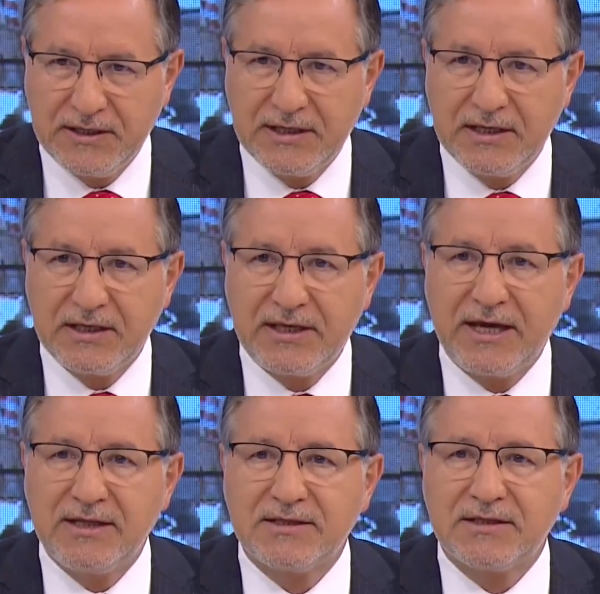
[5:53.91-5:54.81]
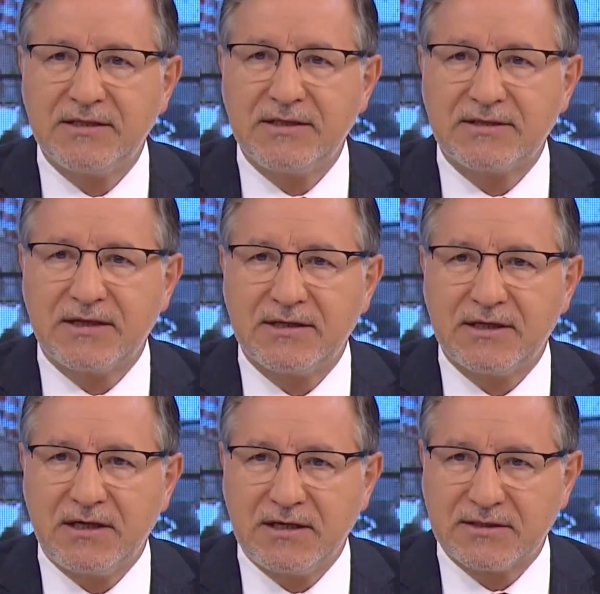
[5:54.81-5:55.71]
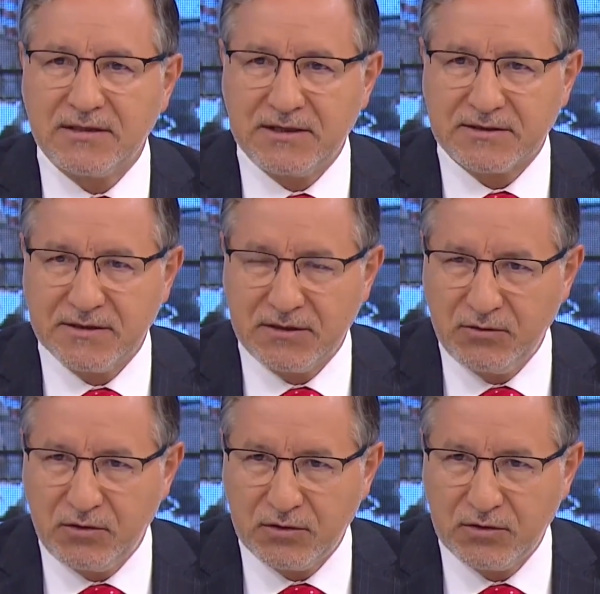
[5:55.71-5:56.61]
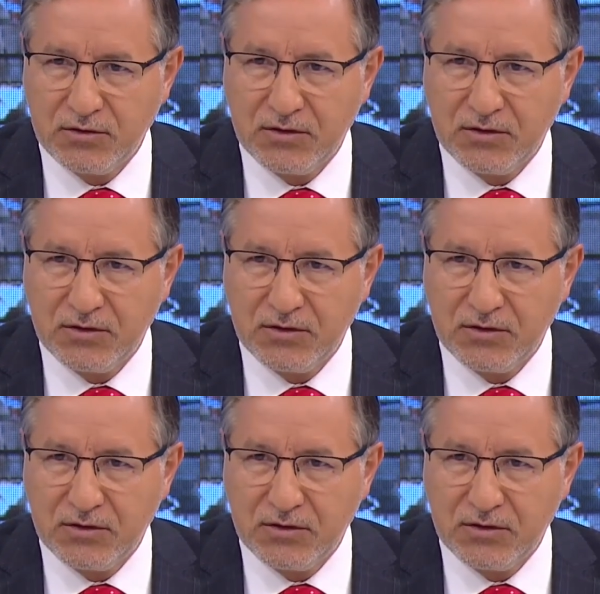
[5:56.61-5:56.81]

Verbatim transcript: Tamam. Kendisinin de zaten asla asları yok.